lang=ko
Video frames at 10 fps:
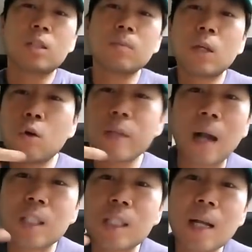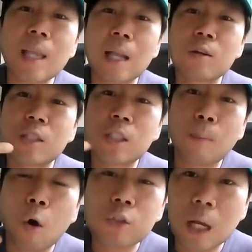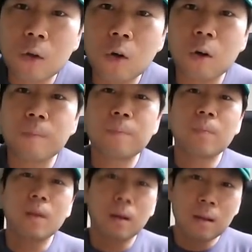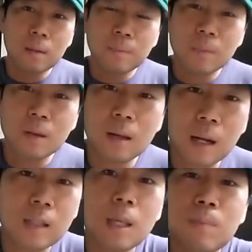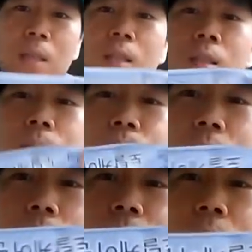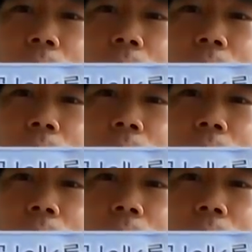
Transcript: 내가 지금 이걸로 양치한 게 아니라 직접 먹었잖아. 약간 이게 민트